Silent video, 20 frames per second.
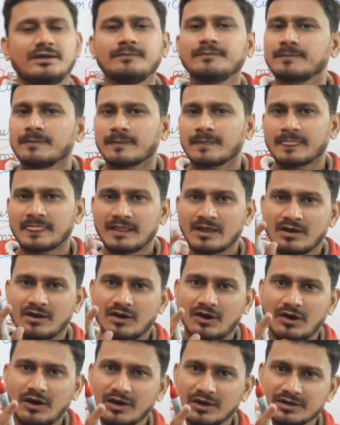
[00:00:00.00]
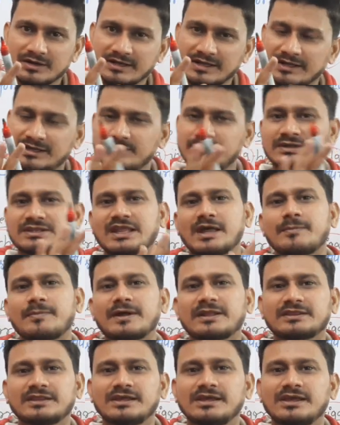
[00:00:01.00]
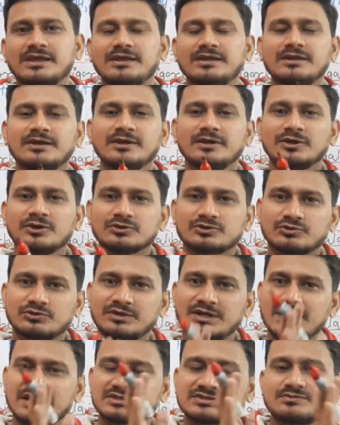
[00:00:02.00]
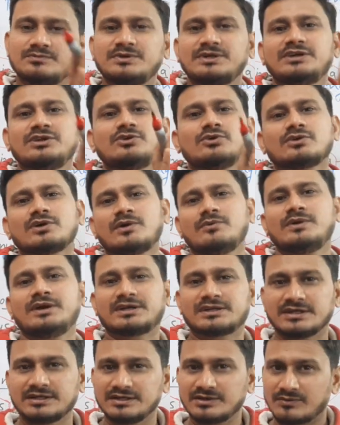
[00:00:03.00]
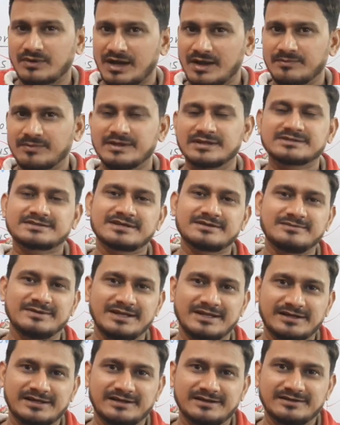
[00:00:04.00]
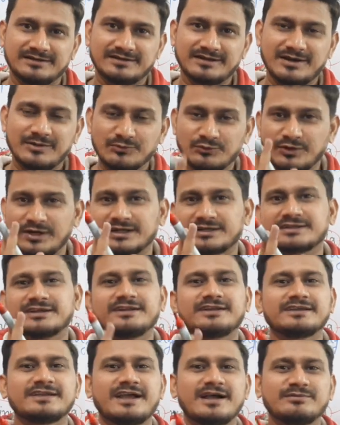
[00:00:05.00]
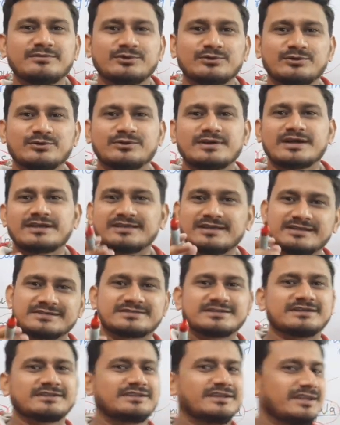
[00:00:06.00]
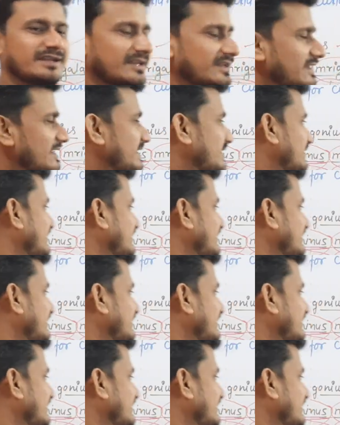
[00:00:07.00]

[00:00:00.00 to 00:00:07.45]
हैं और नहीं बता पाते हैं तो नेक्स्ट वीडियो का वेट करिए वहां पे आंसर मिलेगा हम वेट करेंगे आप लोगों का कि आंसर दे रहे हैं या